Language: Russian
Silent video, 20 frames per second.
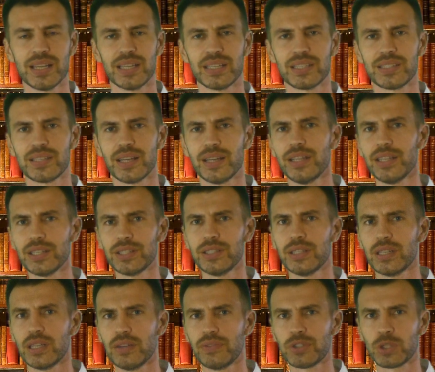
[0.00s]

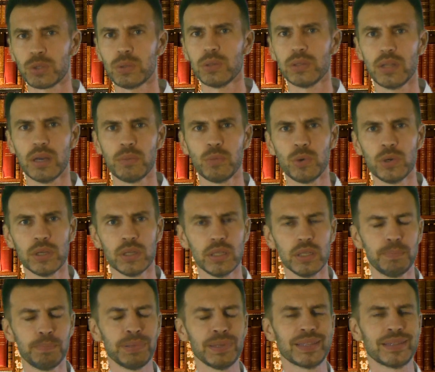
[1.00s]
Старешников шел домой
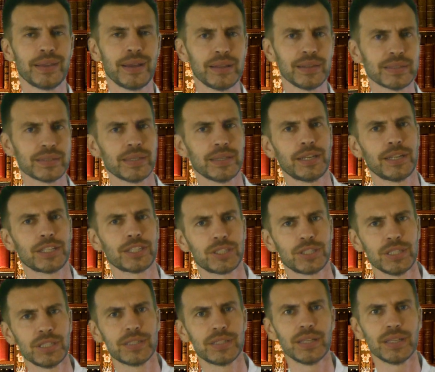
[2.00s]
и пытался
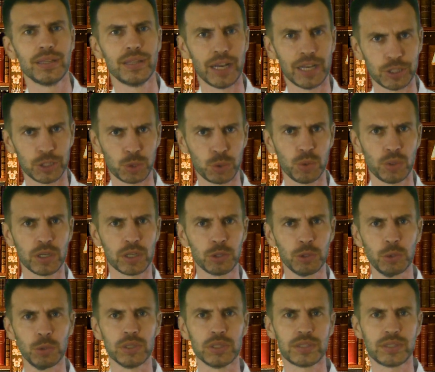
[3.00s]
решить задачку,
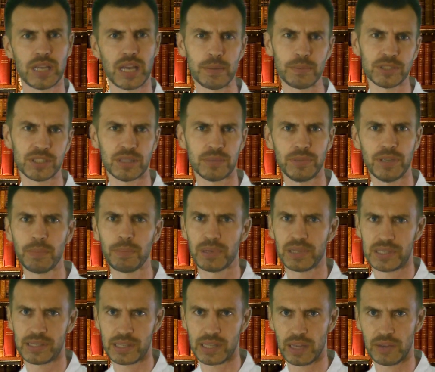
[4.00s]
которую сам себе
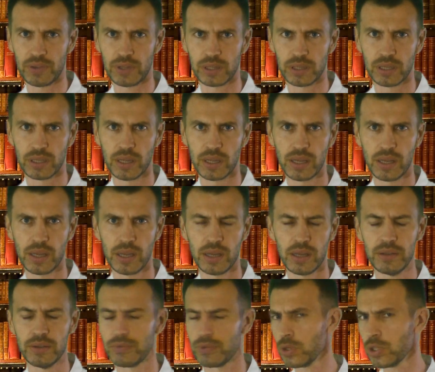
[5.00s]
поставил.
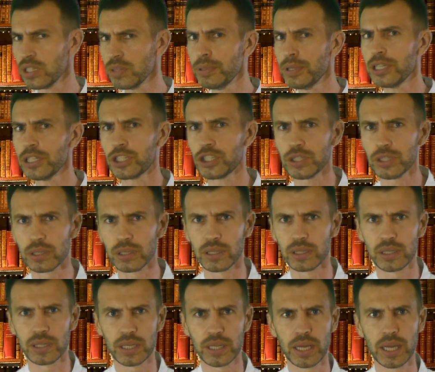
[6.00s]
Вроде бы решил.
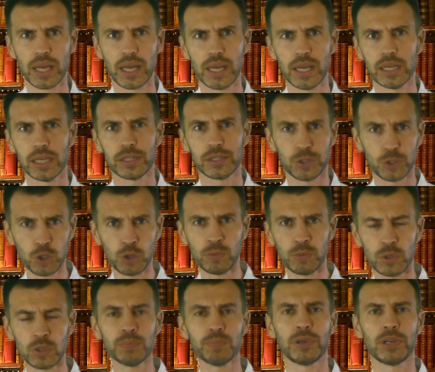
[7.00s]
Днем
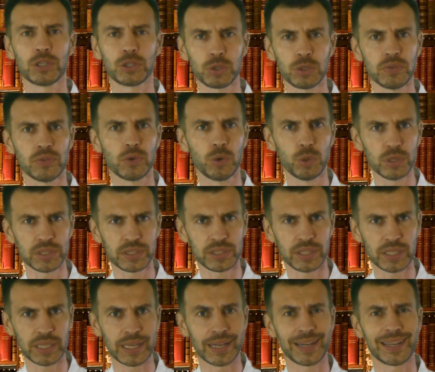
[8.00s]
он пришел в
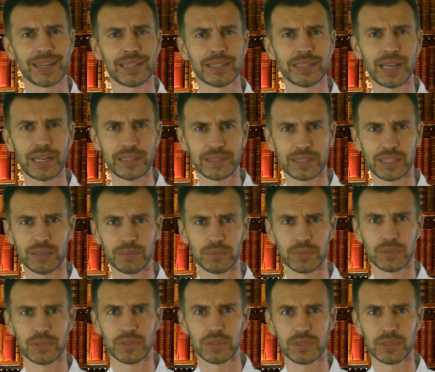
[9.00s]
гости к Розальским.